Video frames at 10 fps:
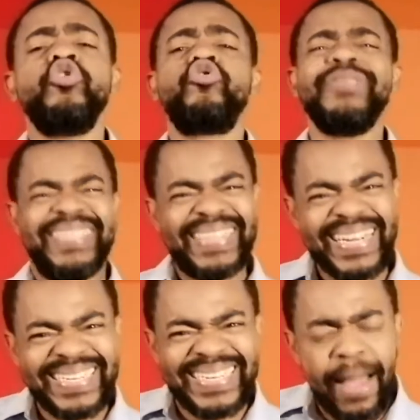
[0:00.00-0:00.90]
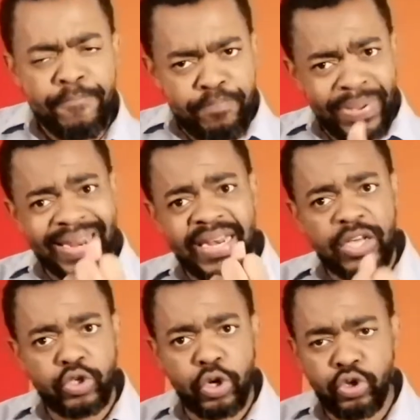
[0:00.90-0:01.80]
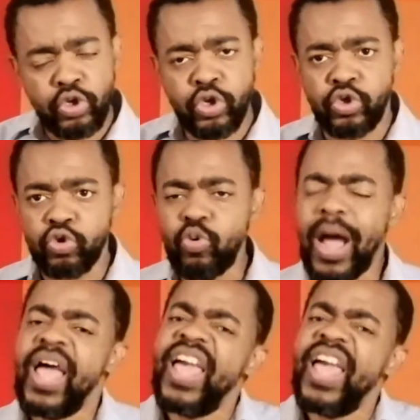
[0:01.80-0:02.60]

Tu cherches la bénédiction de Dieu sur toi.